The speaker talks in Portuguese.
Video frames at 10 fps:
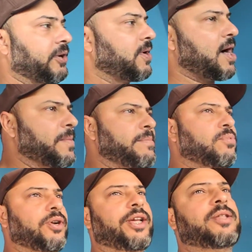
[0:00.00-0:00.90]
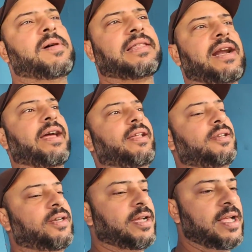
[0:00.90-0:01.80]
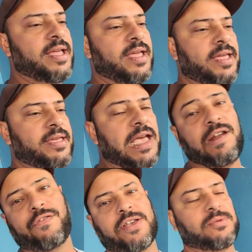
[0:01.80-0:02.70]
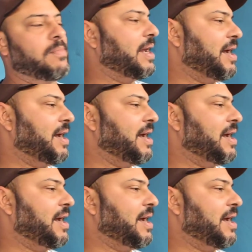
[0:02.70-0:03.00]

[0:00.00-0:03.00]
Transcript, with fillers: deixar o carro mais bonito, mais atraente. Ele fez um